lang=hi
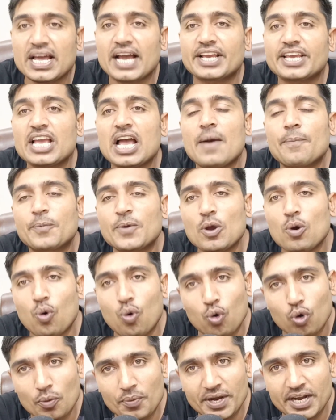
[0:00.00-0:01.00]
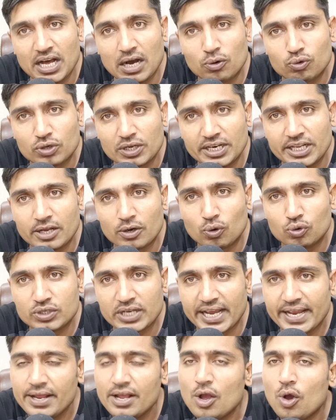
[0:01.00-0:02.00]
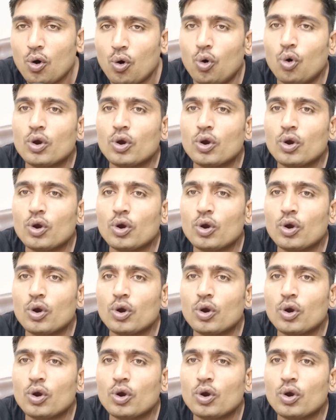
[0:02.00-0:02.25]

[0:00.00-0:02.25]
ताकि आपके और भी डाउट क्लियर हो जाए